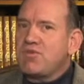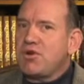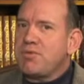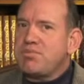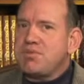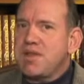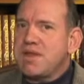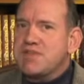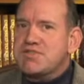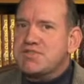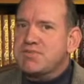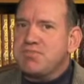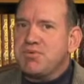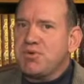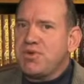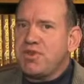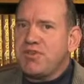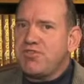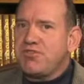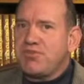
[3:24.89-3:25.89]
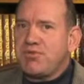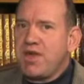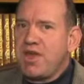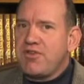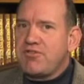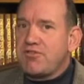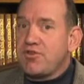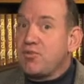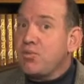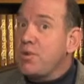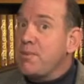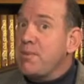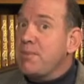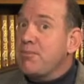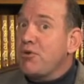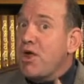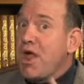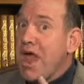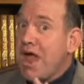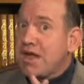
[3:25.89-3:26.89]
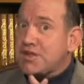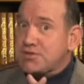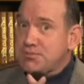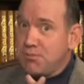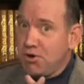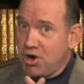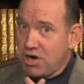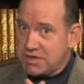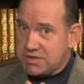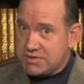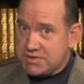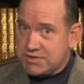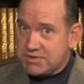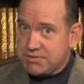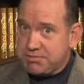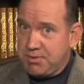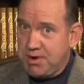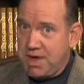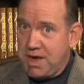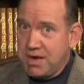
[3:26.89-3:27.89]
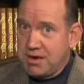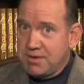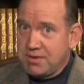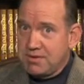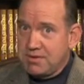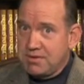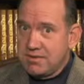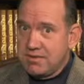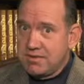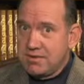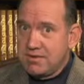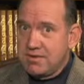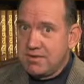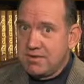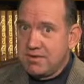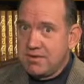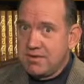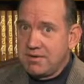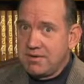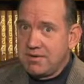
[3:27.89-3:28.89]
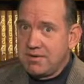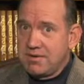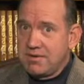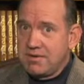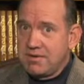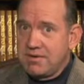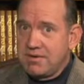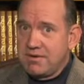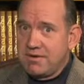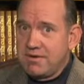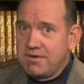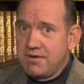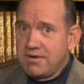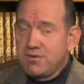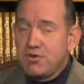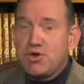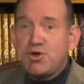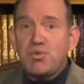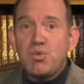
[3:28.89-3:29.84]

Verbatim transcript: Когда Бог искал место для своих сокровищ, помните про букву X, на нужном месте.